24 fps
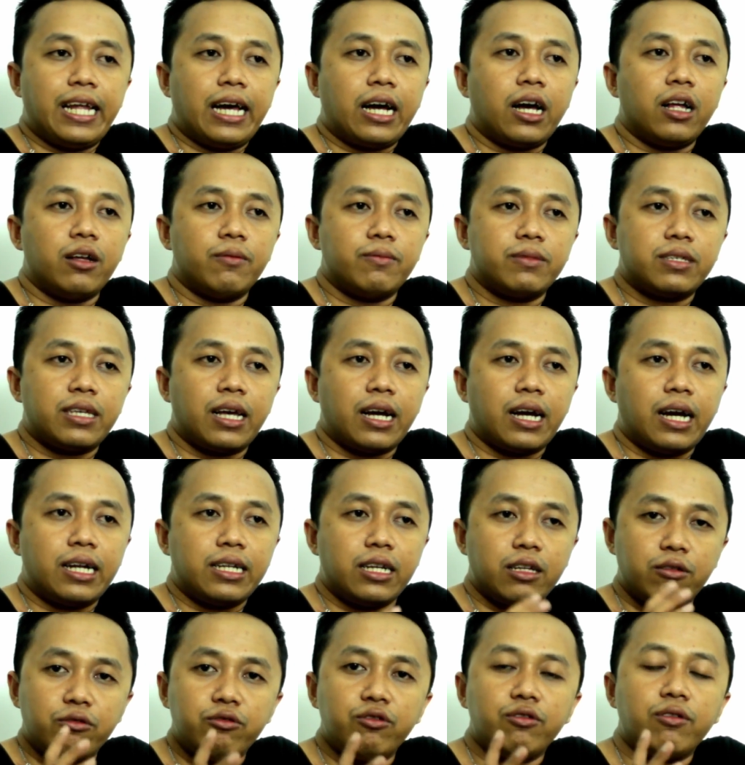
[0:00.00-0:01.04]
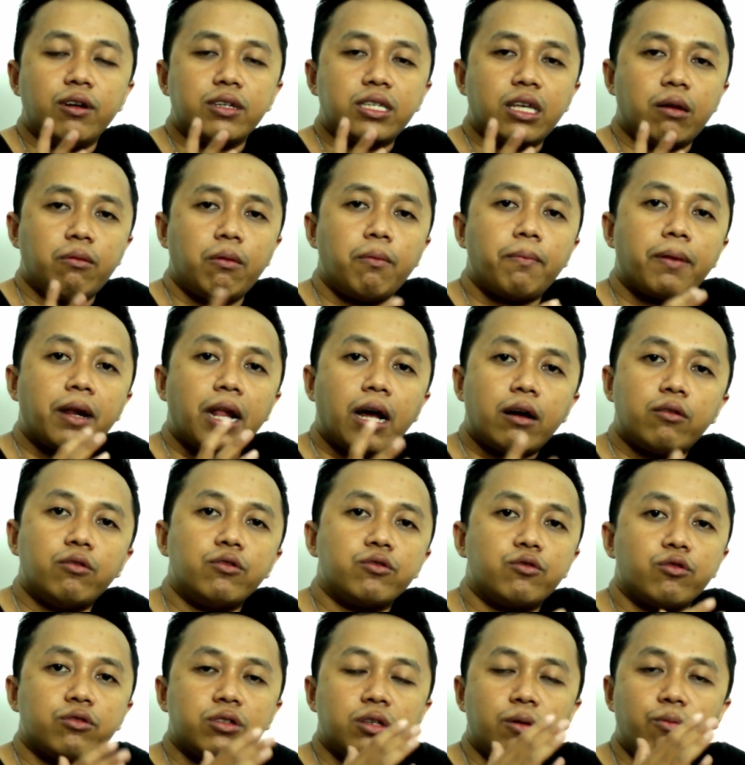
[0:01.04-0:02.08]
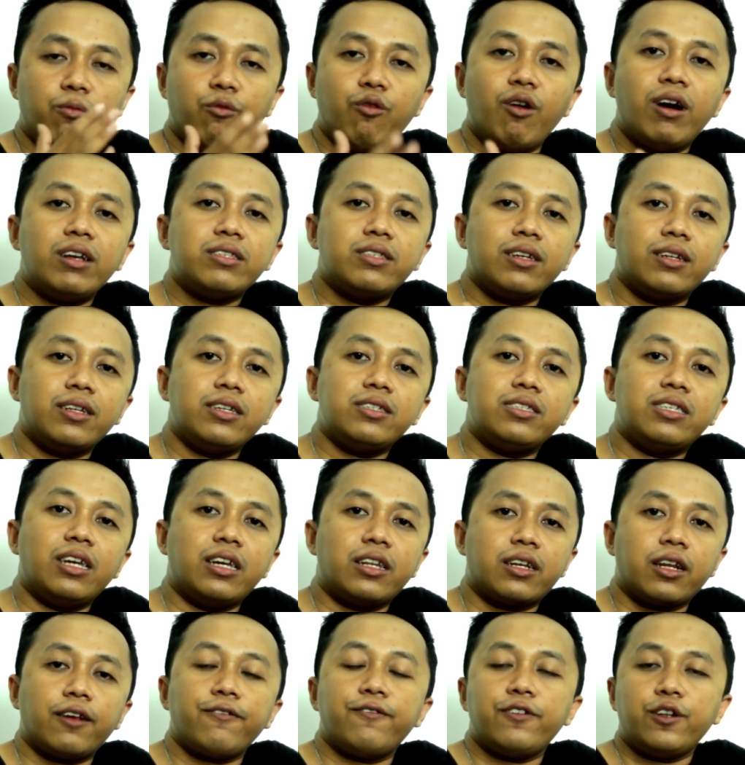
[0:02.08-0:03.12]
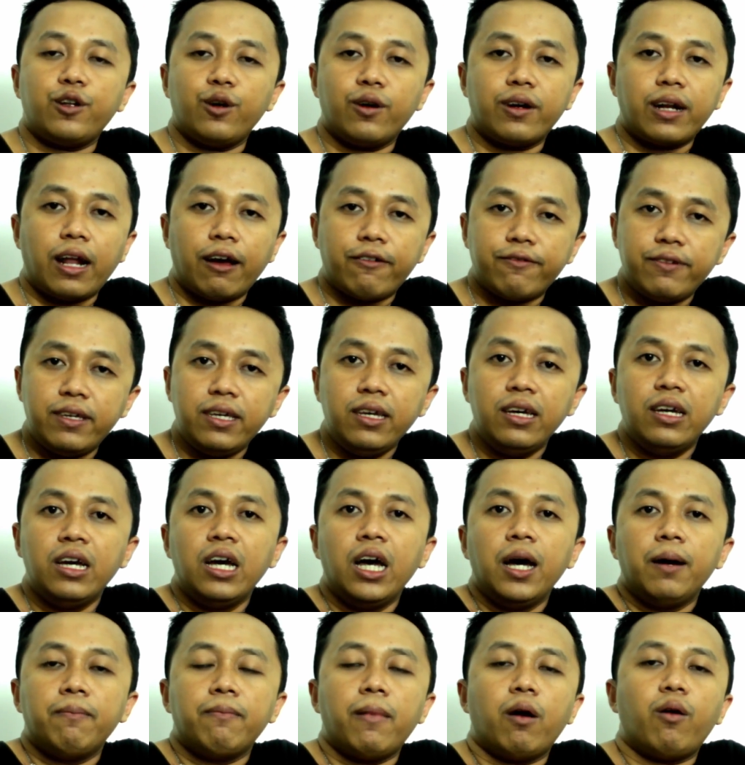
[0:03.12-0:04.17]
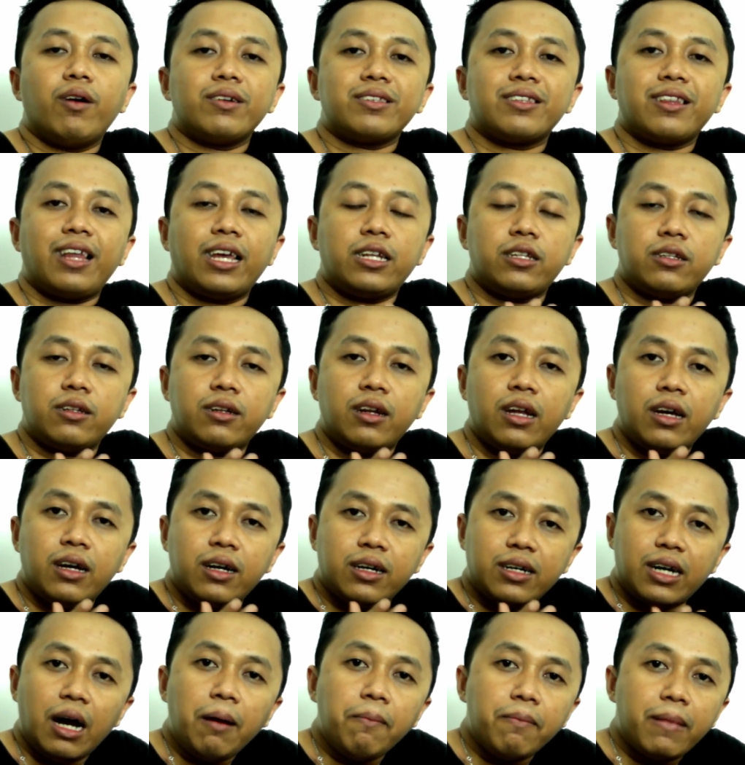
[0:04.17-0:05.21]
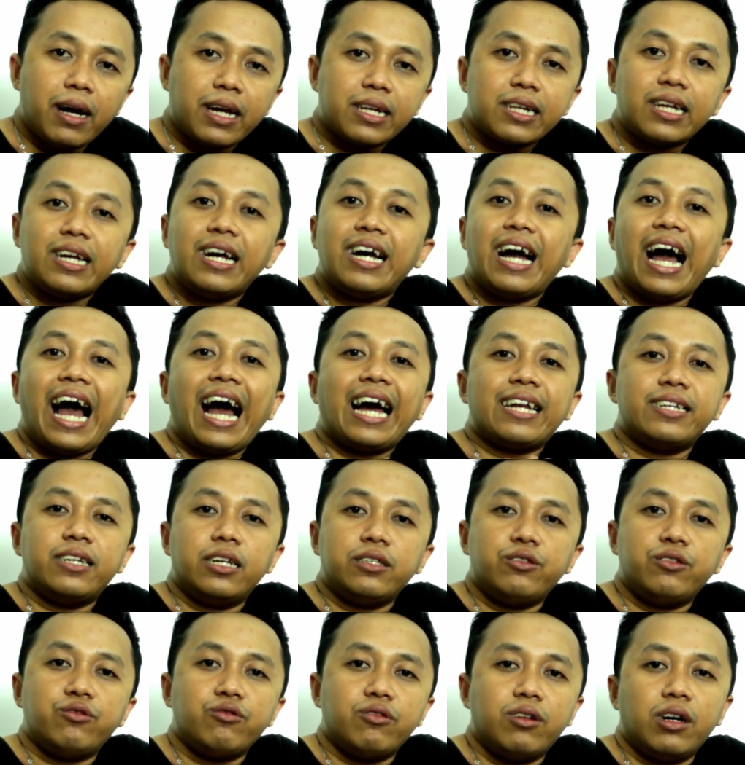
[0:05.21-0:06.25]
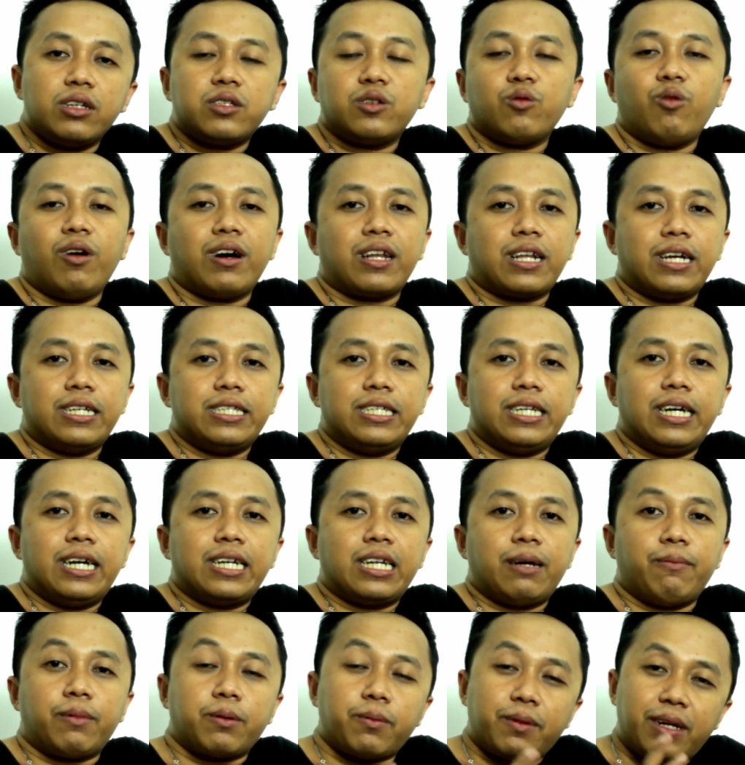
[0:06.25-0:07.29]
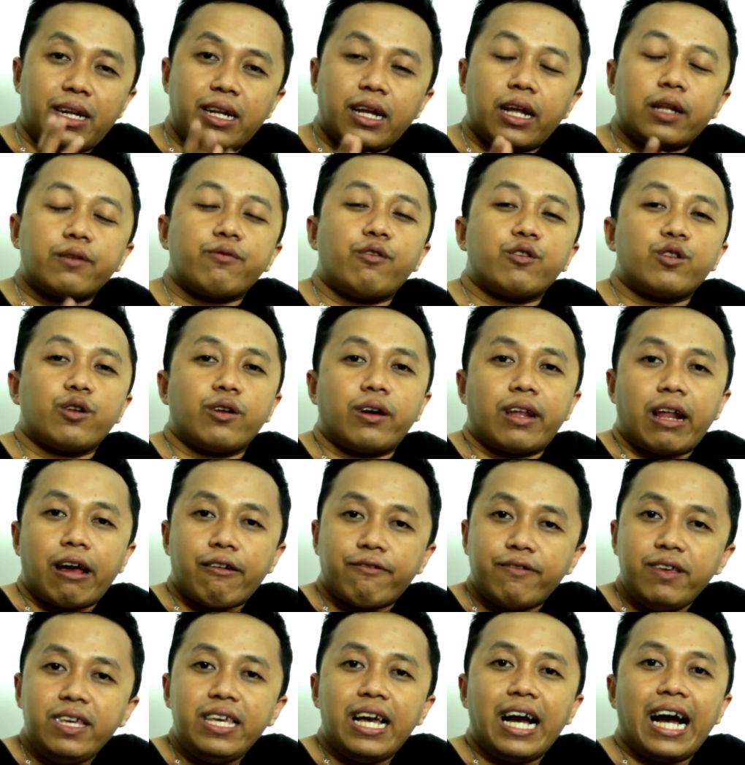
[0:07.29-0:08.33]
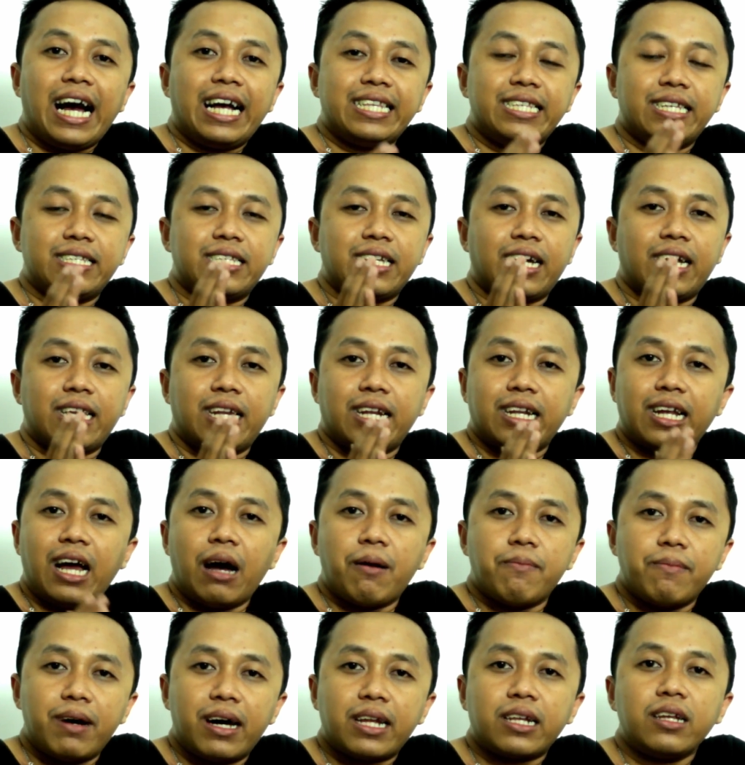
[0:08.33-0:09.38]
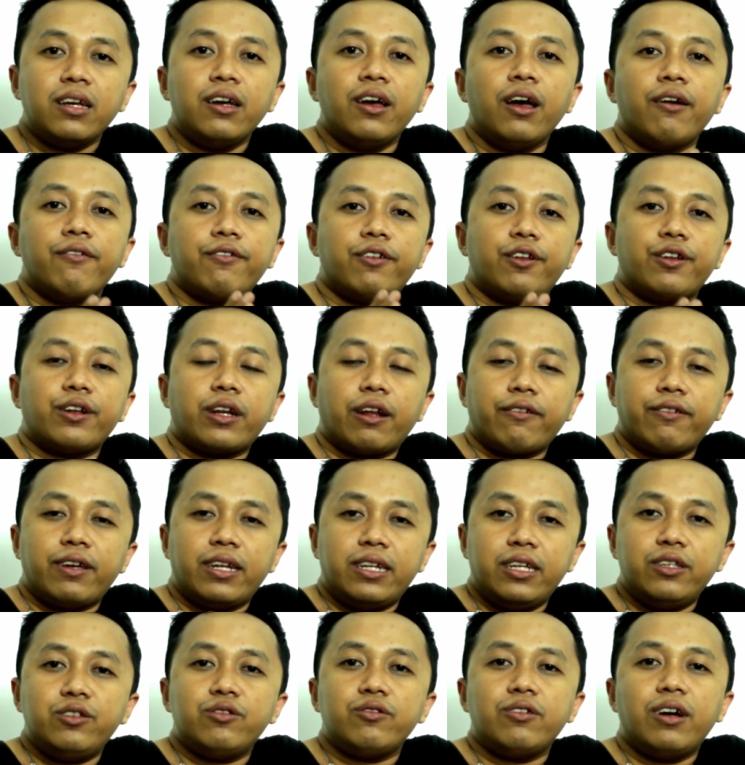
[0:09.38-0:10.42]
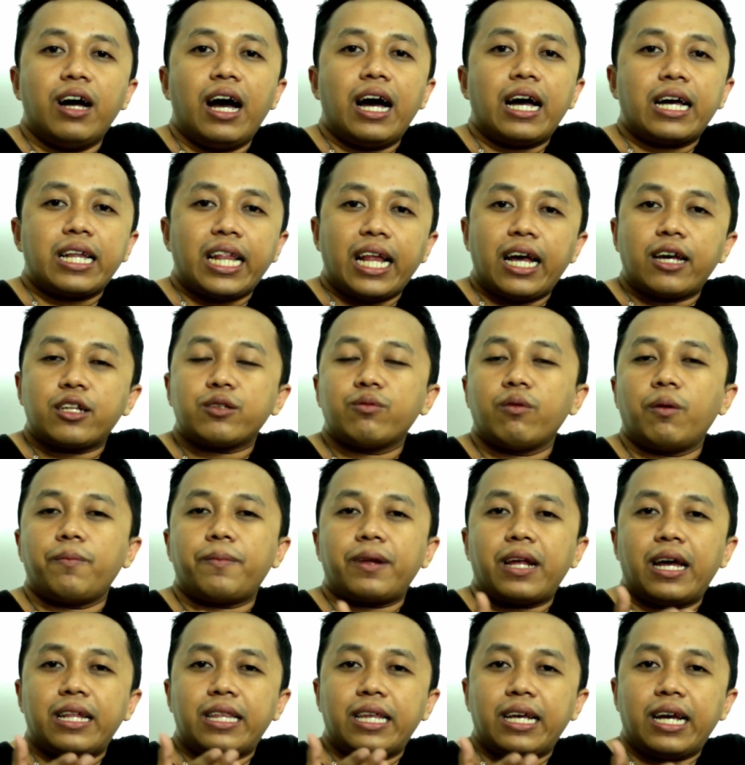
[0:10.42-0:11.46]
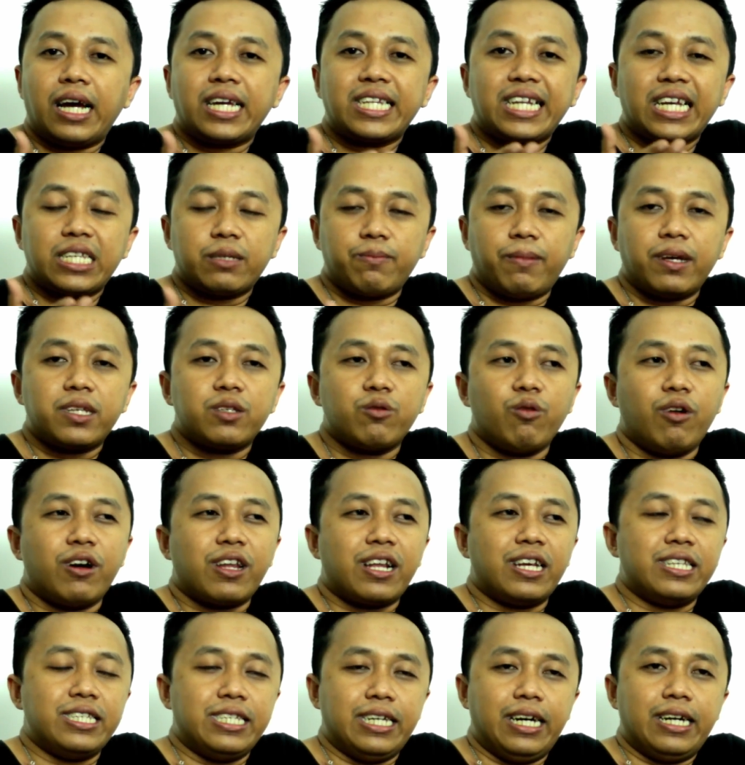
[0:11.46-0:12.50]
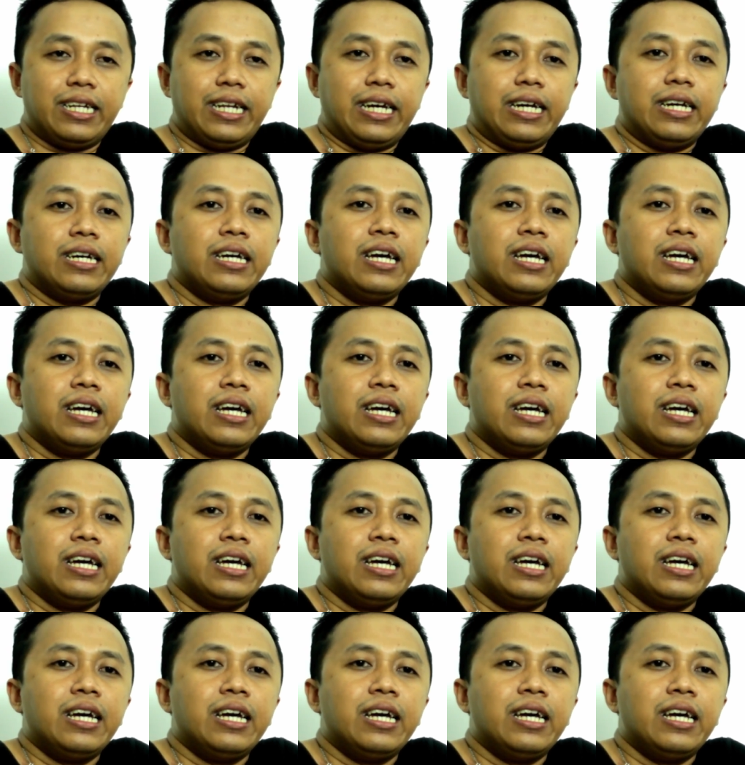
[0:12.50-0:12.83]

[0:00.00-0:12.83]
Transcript: Nah, kalau misalkan itu juga sama berlaku untuk semua jenis genre videografi bahwa selain gambar ada juga suaranya. Nah, berbeda dengan fotografi yang hanya sekedar gambar, videografi ini juga kalian harus memperhatikan aspek suaranya.